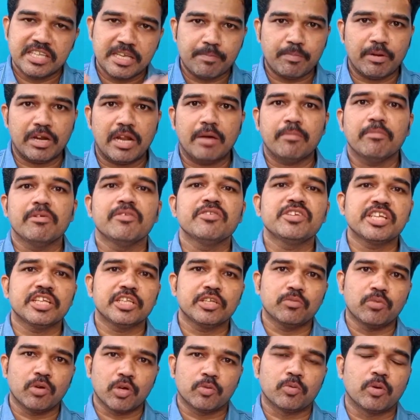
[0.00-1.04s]
சரி இப்போ நம்ம
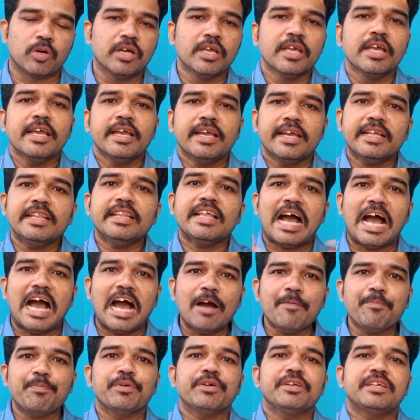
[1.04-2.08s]
விஷயத்துக்கு வருவோம் இந்த
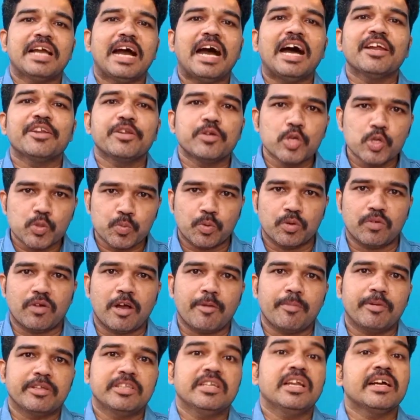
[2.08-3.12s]
ஆப் யார் யூஸ்
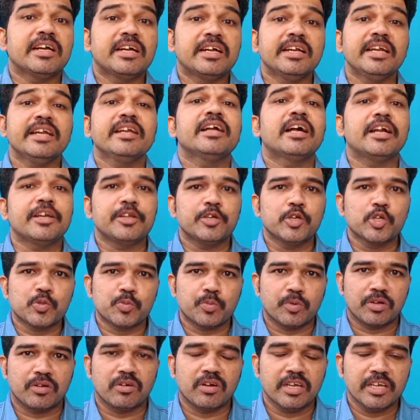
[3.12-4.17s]
பண்ணுவாங்க பார்த்தீங்கன்னா கிரெடிட் கார்டு
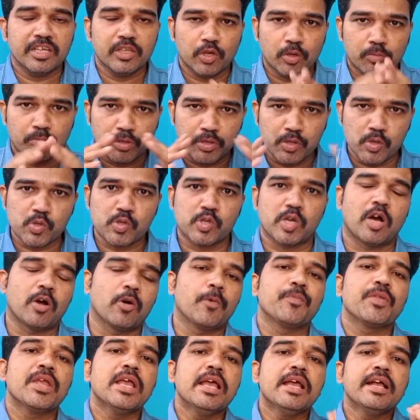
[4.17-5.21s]
யூஸ் பண்ணுறவங்களுக்கு இது ரொம்ப யூஸ்
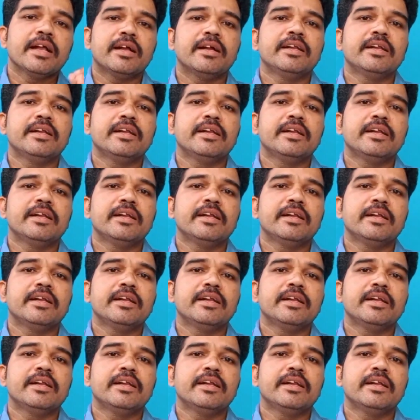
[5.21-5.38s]
ஆகும்